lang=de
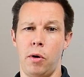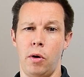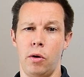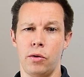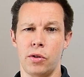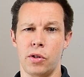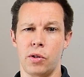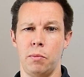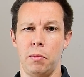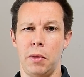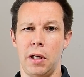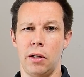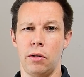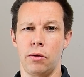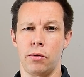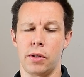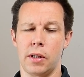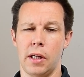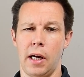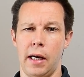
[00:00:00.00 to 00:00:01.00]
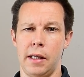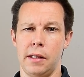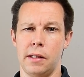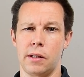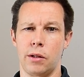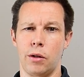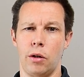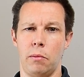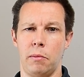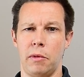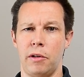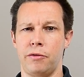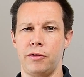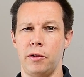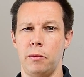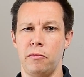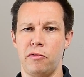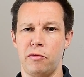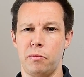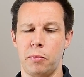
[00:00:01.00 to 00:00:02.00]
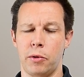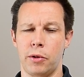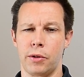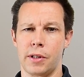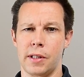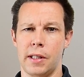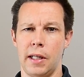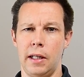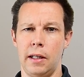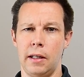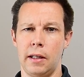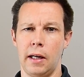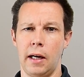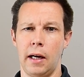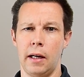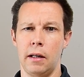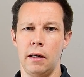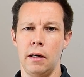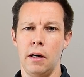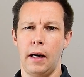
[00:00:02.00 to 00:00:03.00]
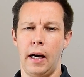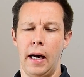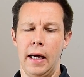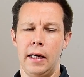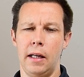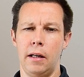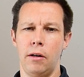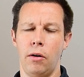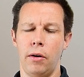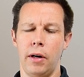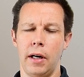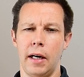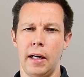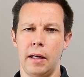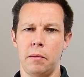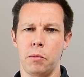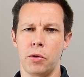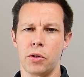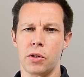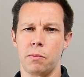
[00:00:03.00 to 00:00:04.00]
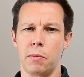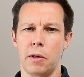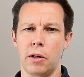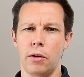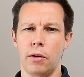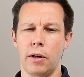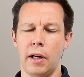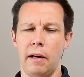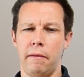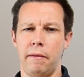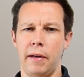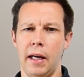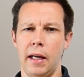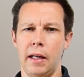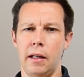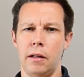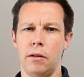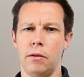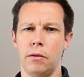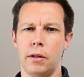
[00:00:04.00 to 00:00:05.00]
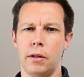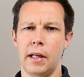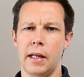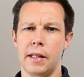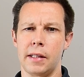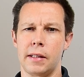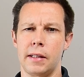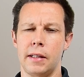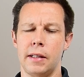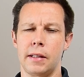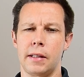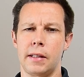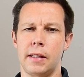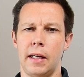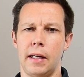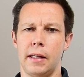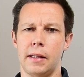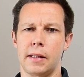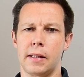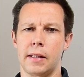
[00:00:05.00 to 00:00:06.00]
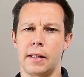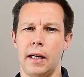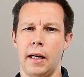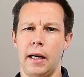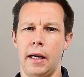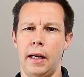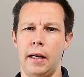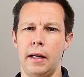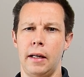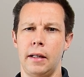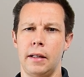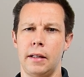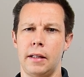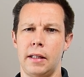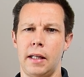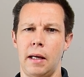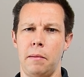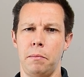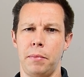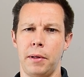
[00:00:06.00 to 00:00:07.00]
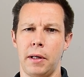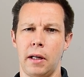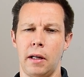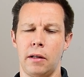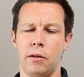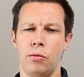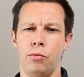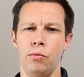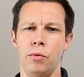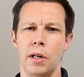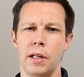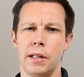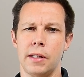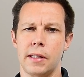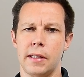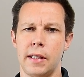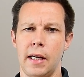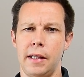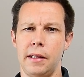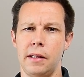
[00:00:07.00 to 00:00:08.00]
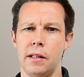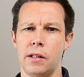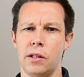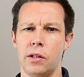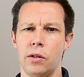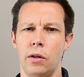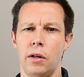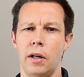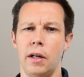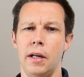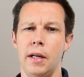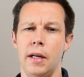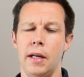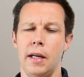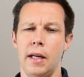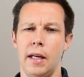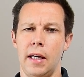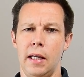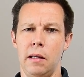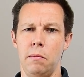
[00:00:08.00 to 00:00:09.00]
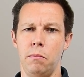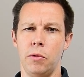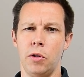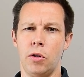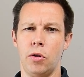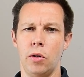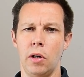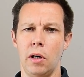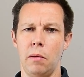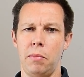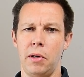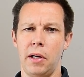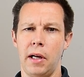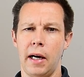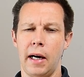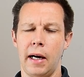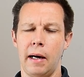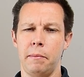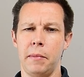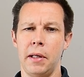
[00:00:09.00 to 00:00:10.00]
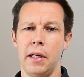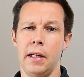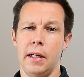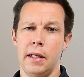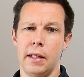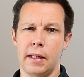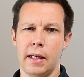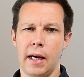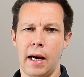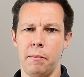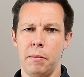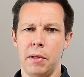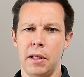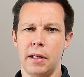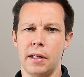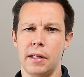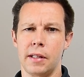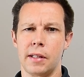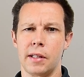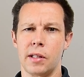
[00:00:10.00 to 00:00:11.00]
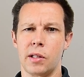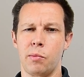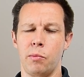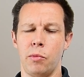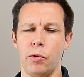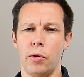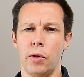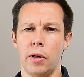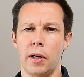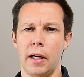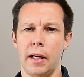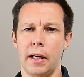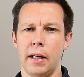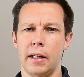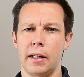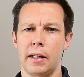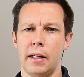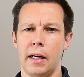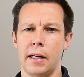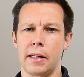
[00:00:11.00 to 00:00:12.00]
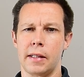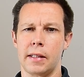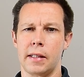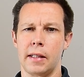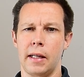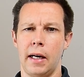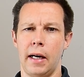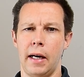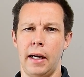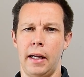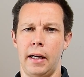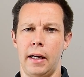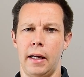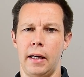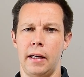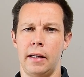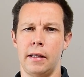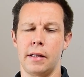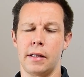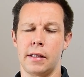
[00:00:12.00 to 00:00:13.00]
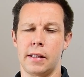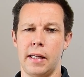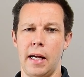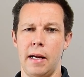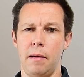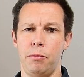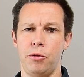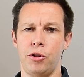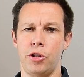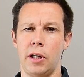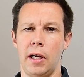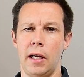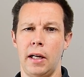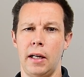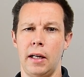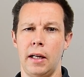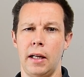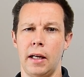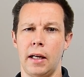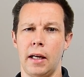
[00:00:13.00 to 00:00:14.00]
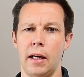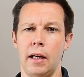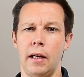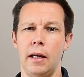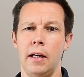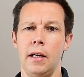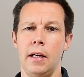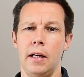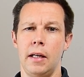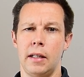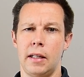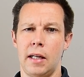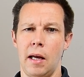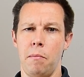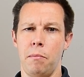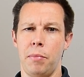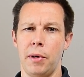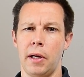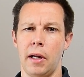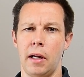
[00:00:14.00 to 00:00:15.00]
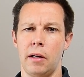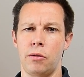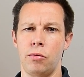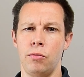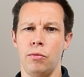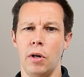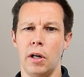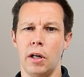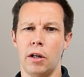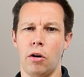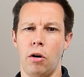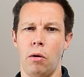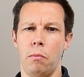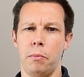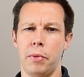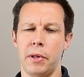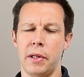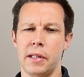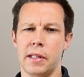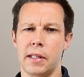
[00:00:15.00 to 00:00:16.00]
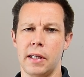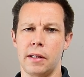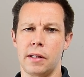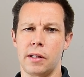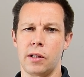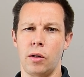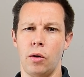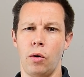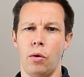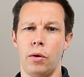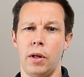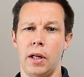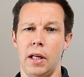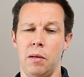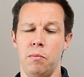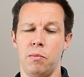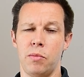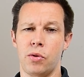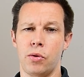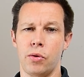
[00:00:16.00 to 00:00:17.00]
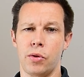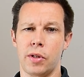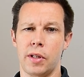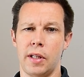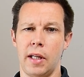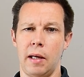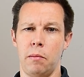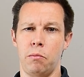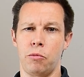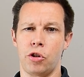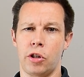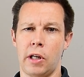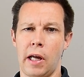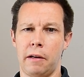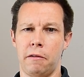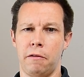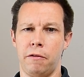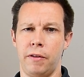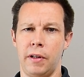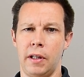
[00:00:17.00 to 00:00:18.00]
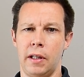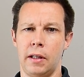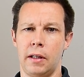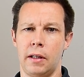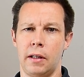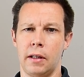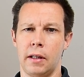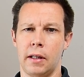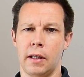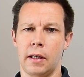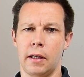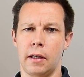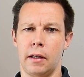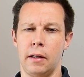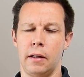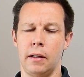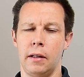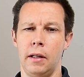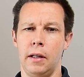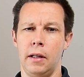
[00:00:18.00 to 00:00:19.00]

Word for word: plus minus 1,5 Prozent an. Eine Neuheit muss man noch erwähnen das ist jetzt ein Temperatursensor im Kurbelarm. Damit ist es möglich, dass eine selbstständige Temperaturkompensation im System stattfinden kann.